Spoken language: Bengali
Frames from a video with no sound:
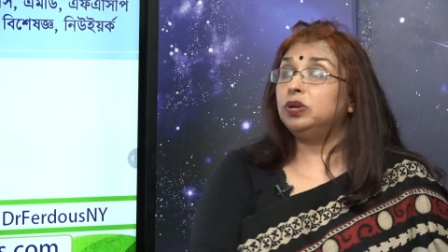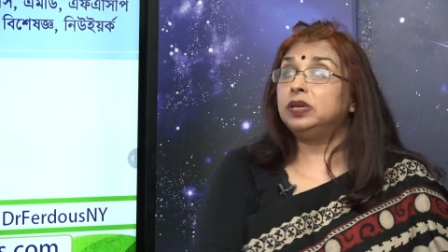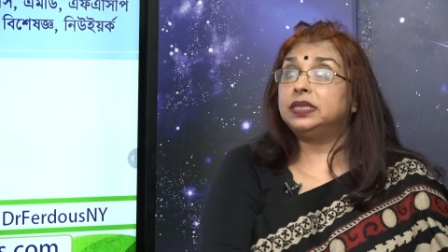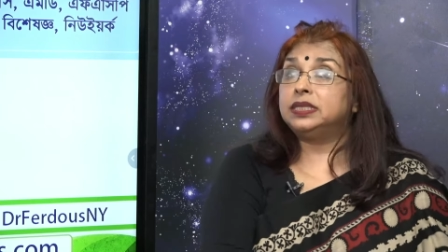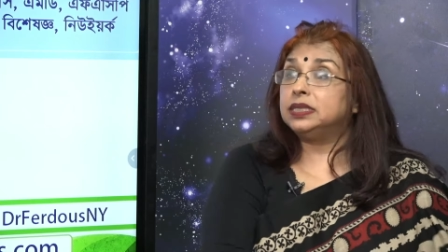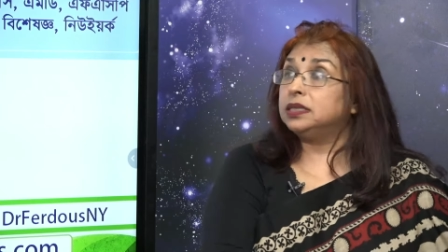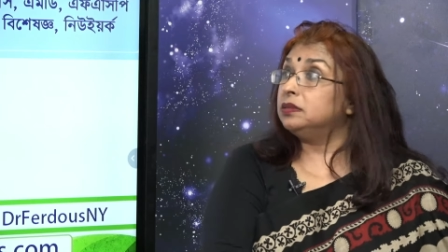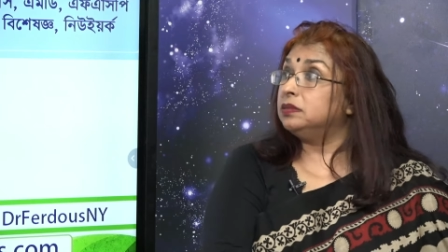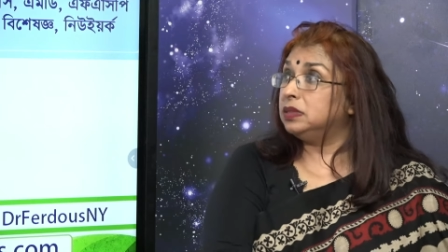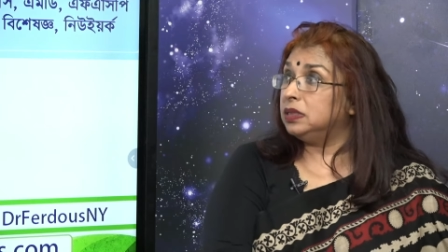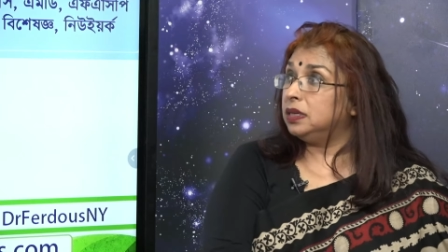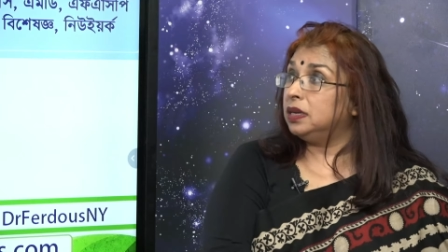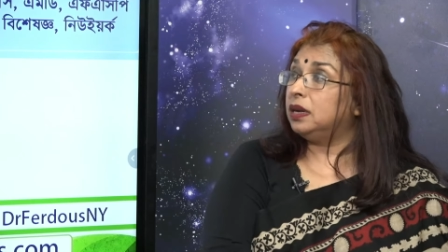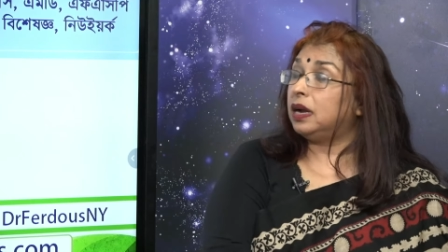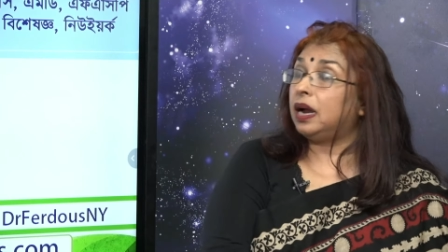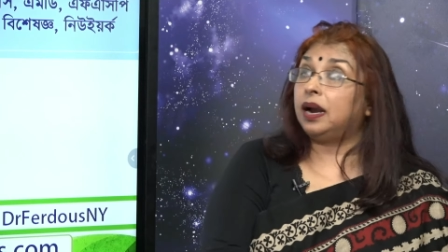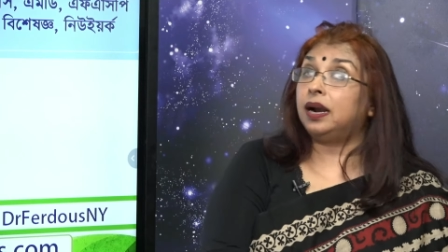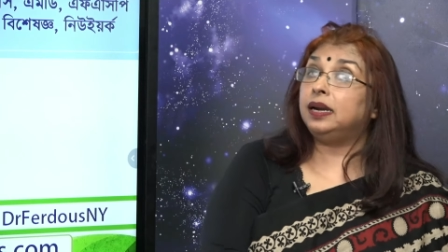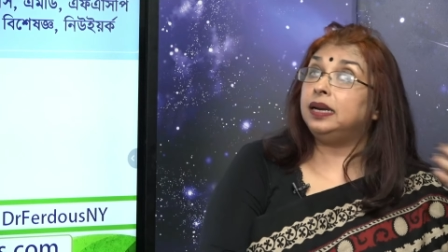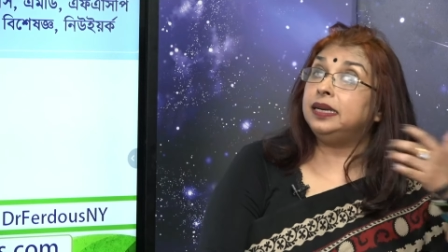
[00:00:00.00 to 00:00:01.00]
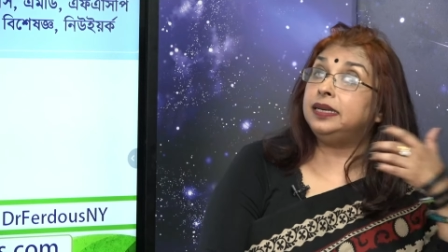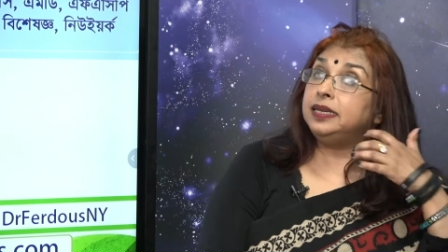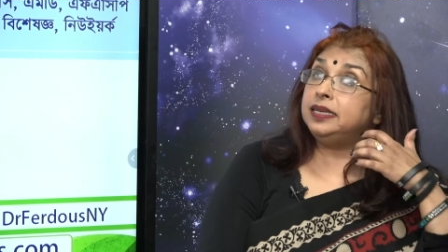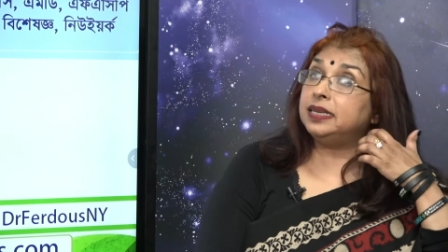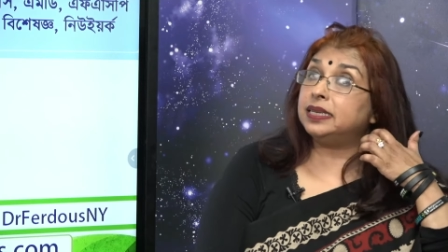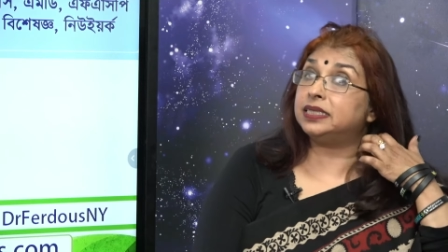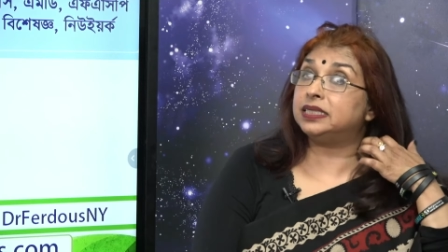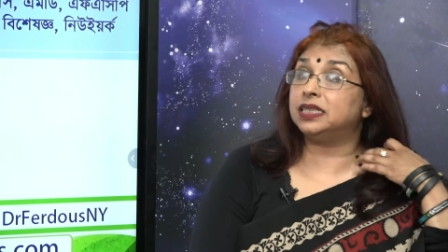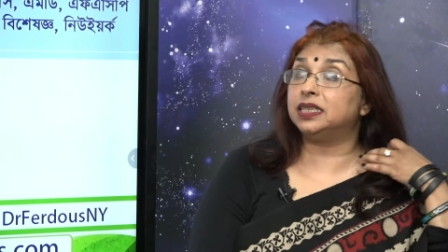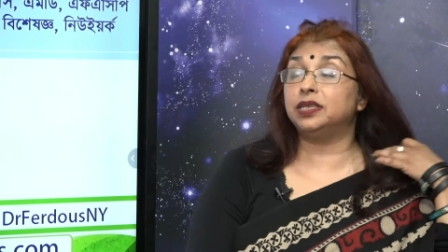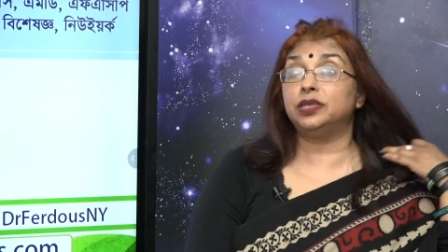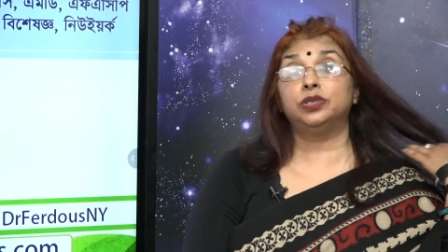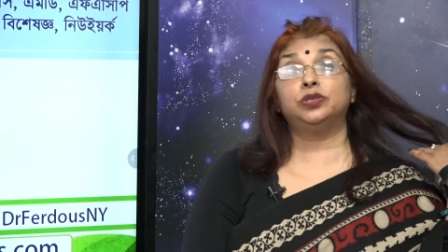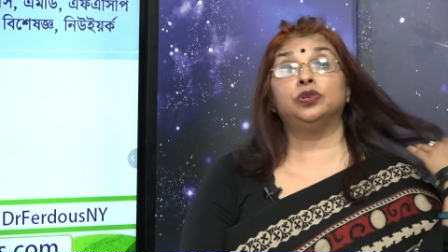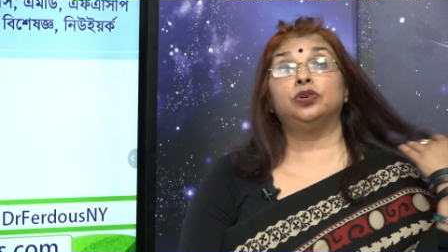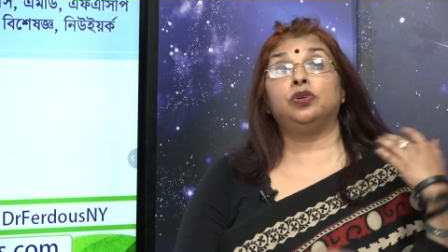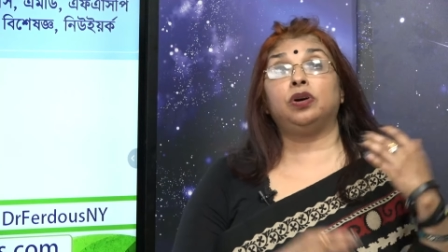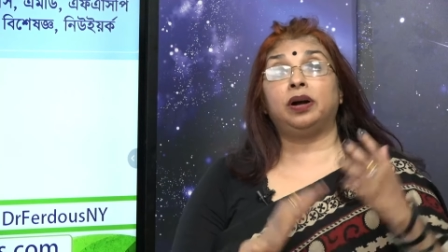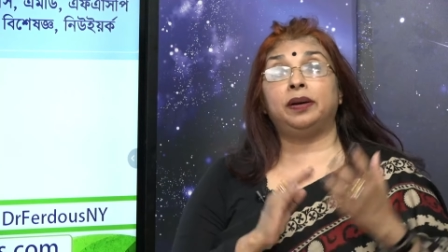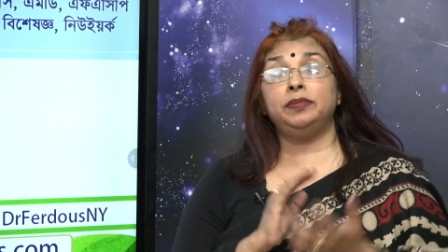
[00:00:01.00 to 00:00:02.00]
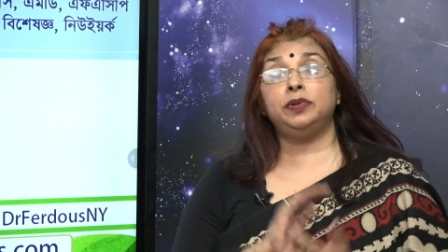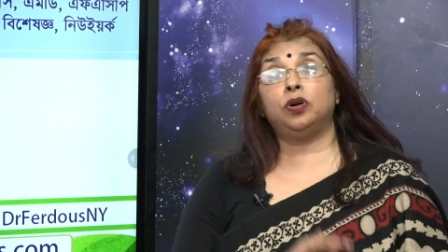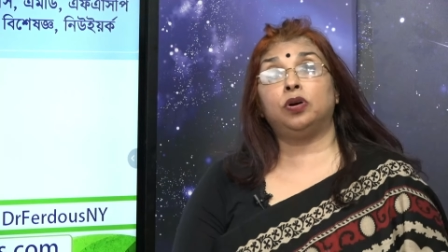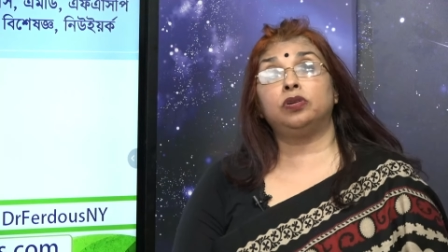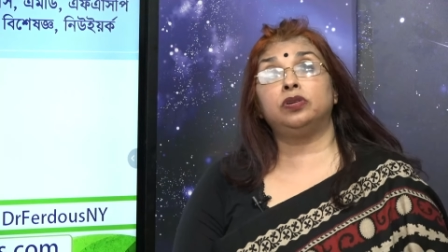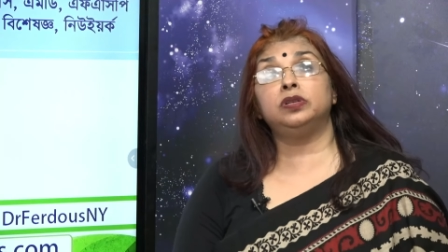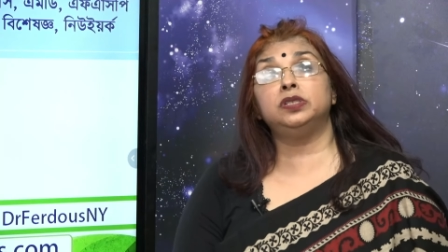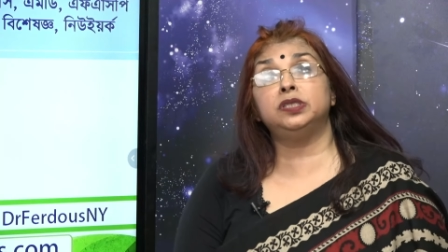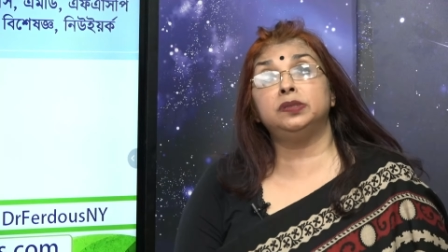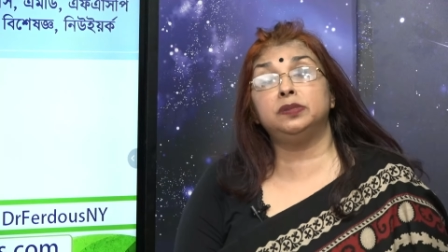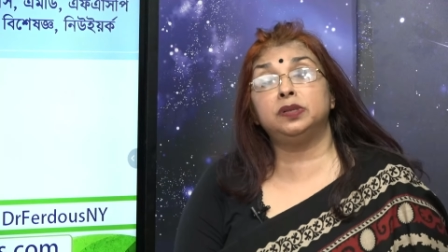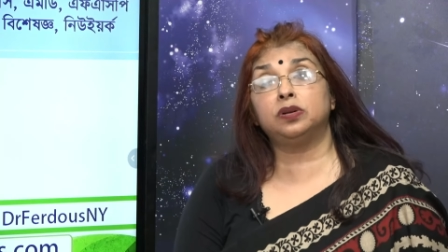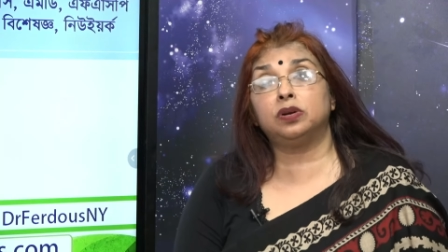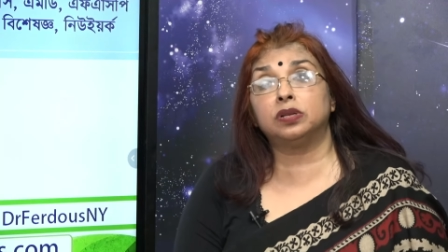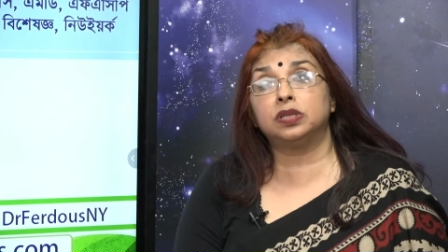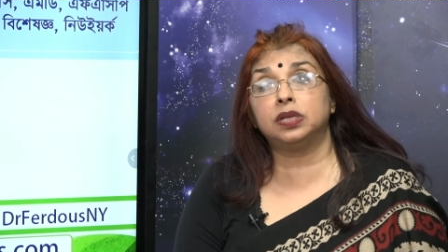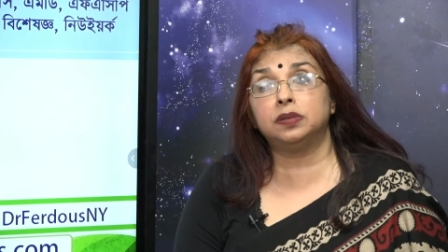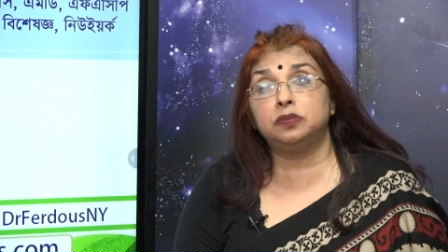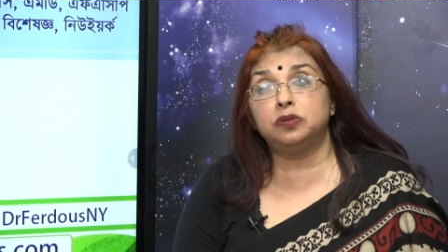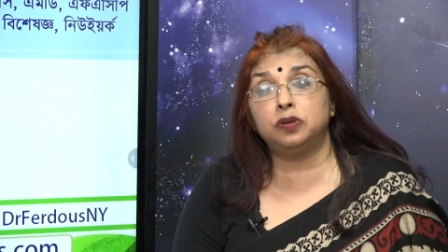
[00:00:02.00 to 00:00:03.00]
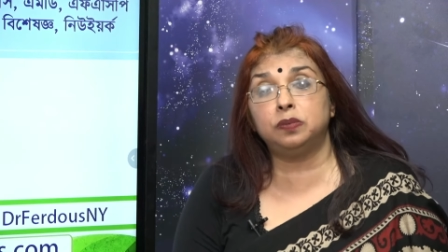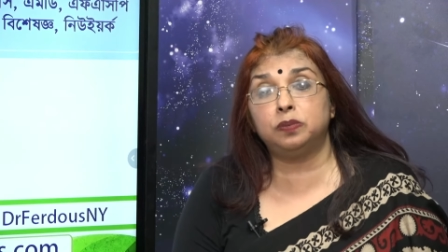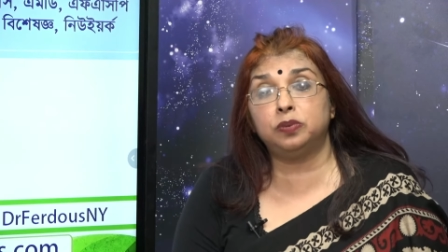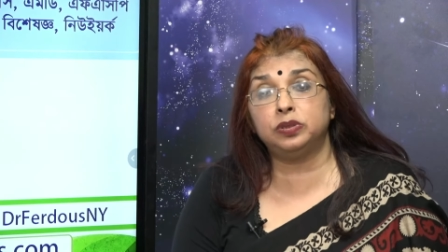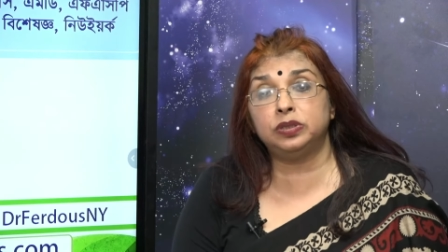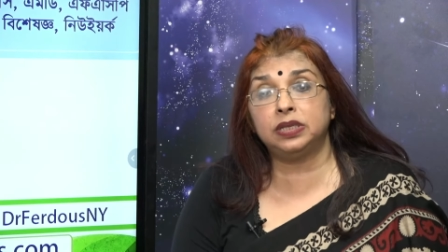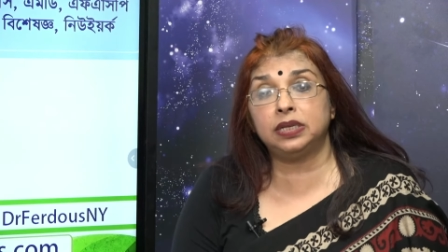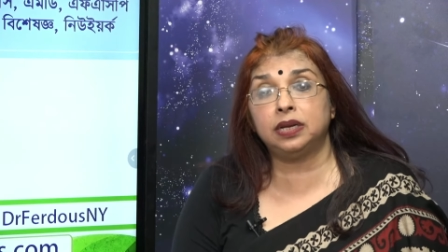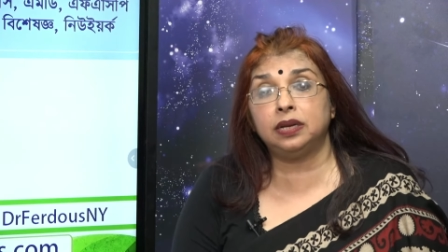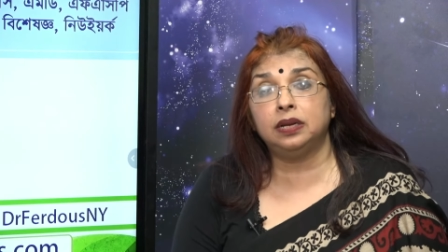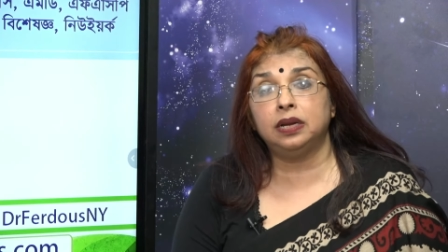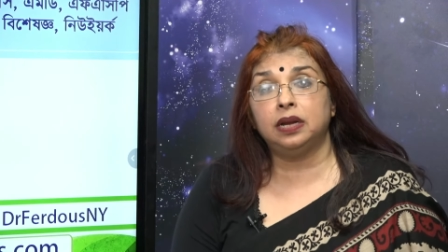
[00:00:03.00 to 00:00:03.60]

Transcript: বলেছেন যে আর্লি ডিটেকশন সো আমি অটিজমের কথা বলবো যে